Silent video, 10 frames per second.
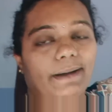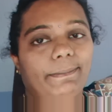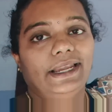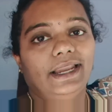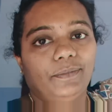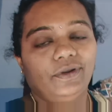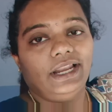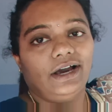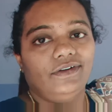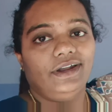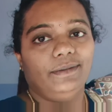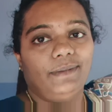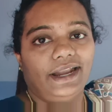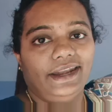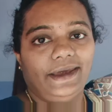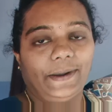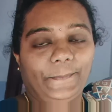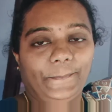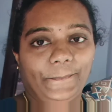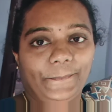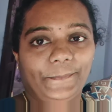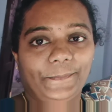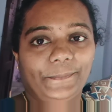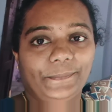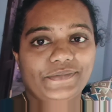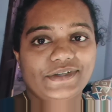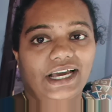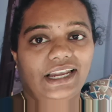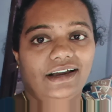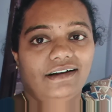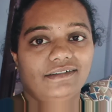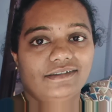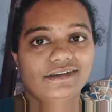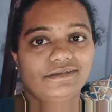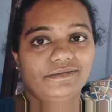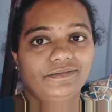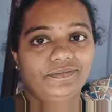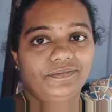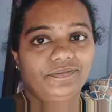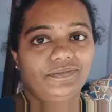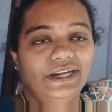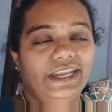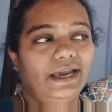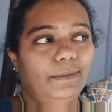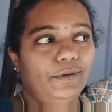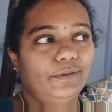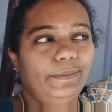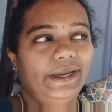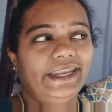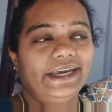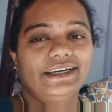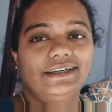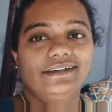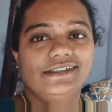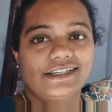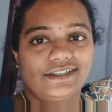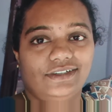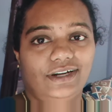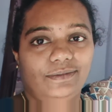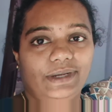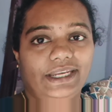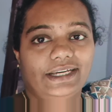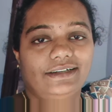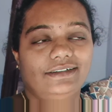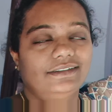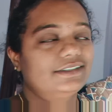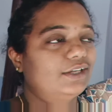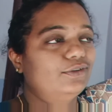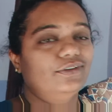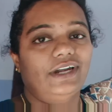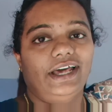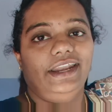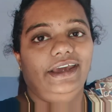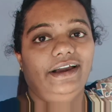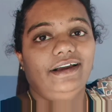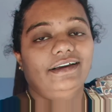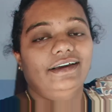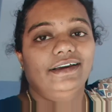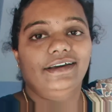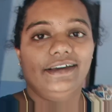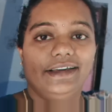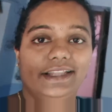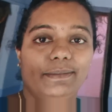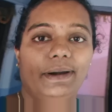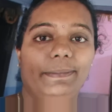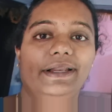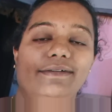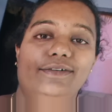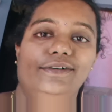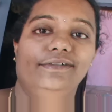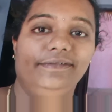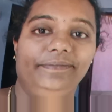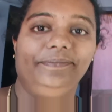మా పెళ్ళప్పుడు ఇలా ఉన్నాడు మా అన్నయ్య చాలా డి అప్పుడు బీటెక్ చేస్తున్నాడు బీటెక్ చదువుతున్నాడు అన్నయ్య ఇది మా పెళ్ళి ఫోటో